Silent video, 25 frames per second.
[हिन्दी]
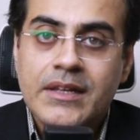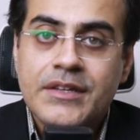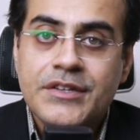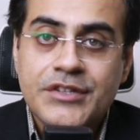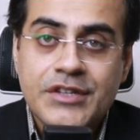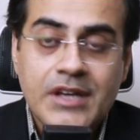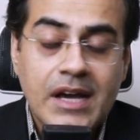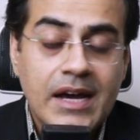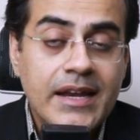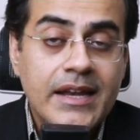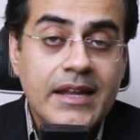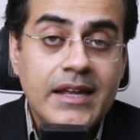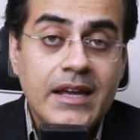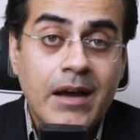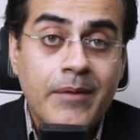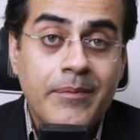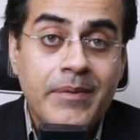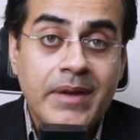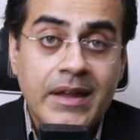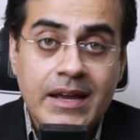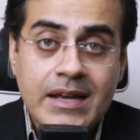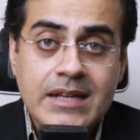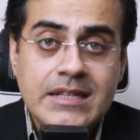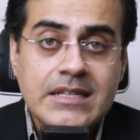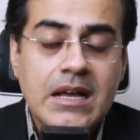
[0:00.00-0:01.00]
यानी
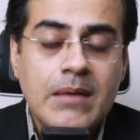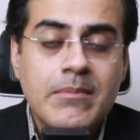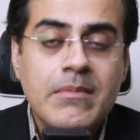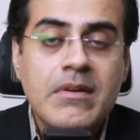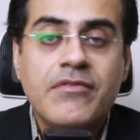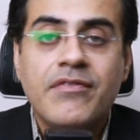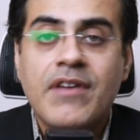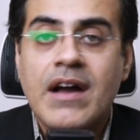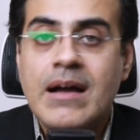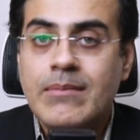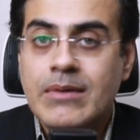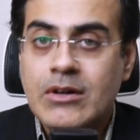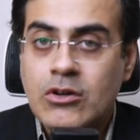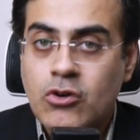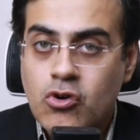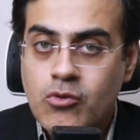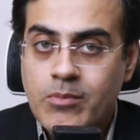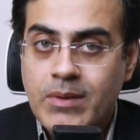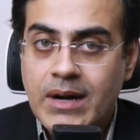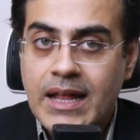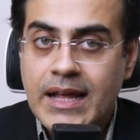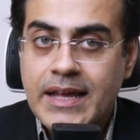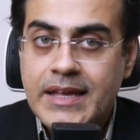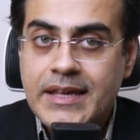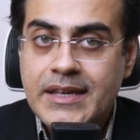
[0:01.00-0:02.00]
अपने गज़ा में फ़ाइबर को
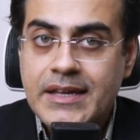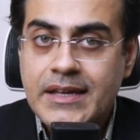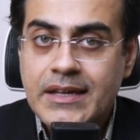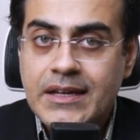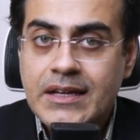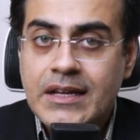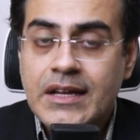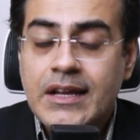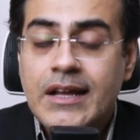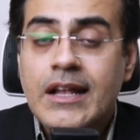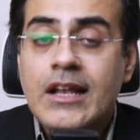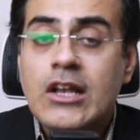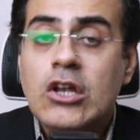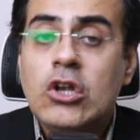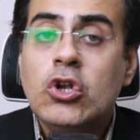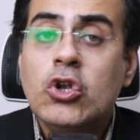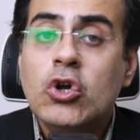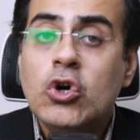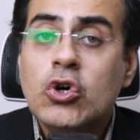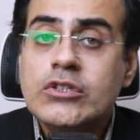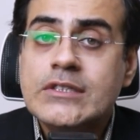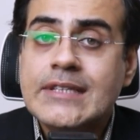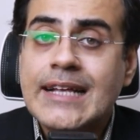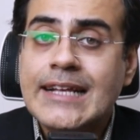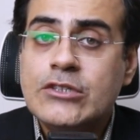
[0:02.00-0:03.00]
बढ़ाइए
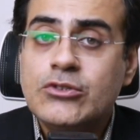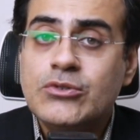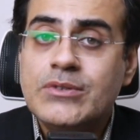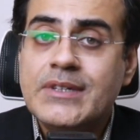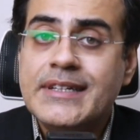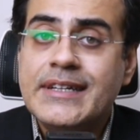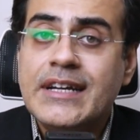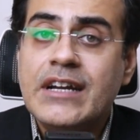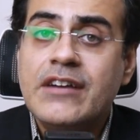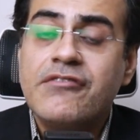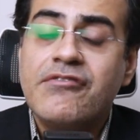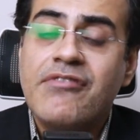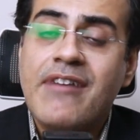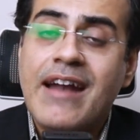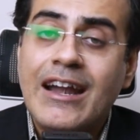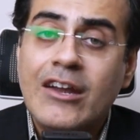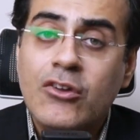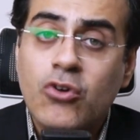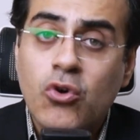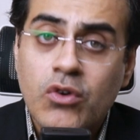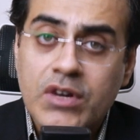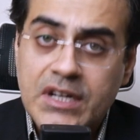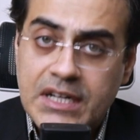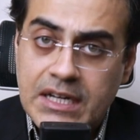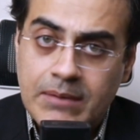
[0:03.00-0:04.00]
लो सेचूरेटेड फ़ैट
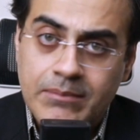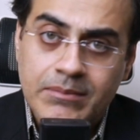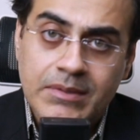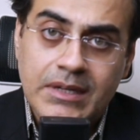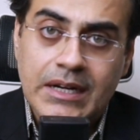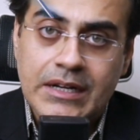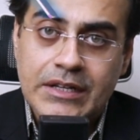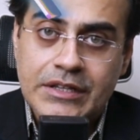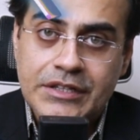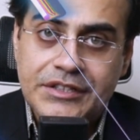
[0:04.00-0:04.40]
को कम कर